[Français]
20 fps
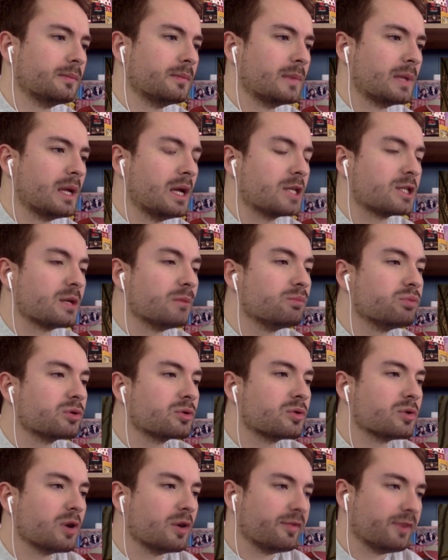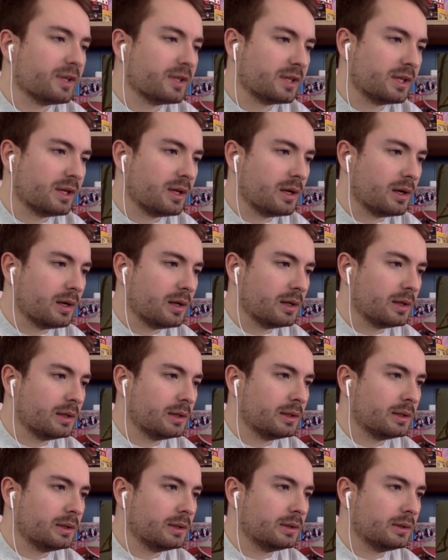Et j'aime beaucoup le fait qu'il y ait
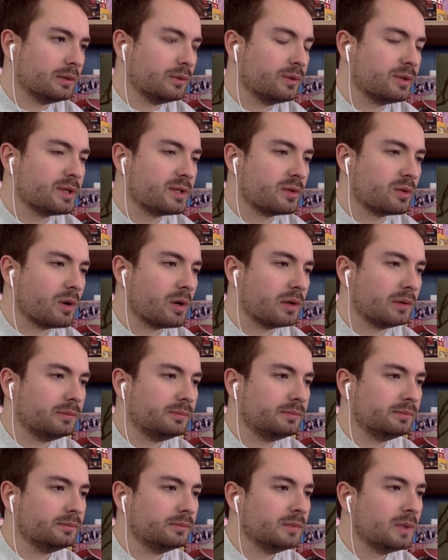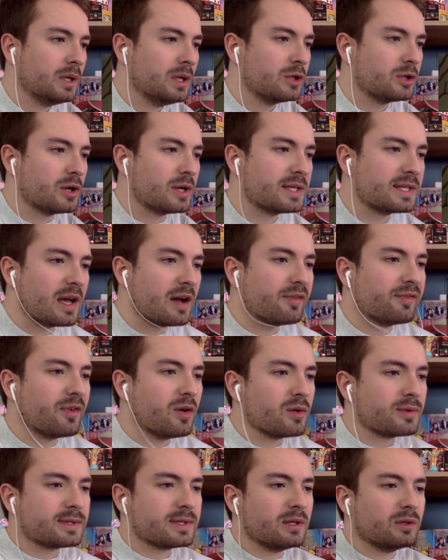une histoire. Genre ils
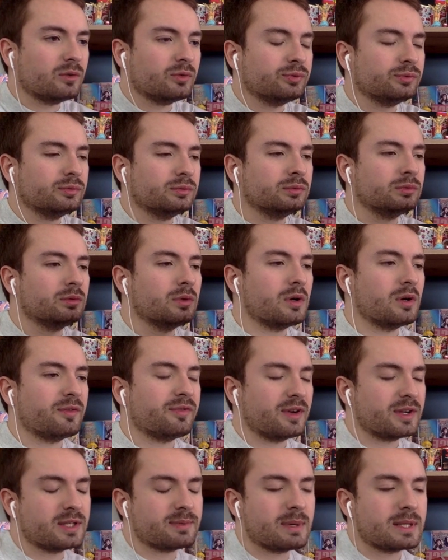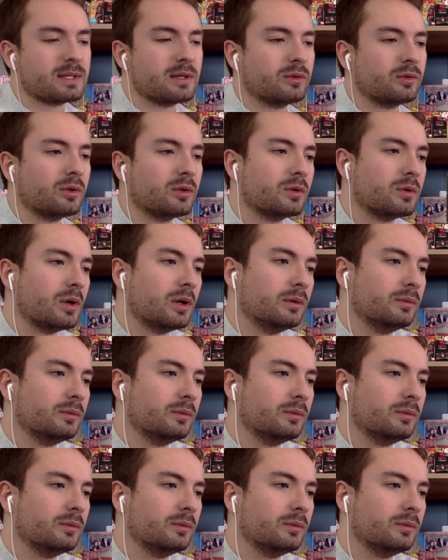avancent et tout, enfin il se passe un truc quoi.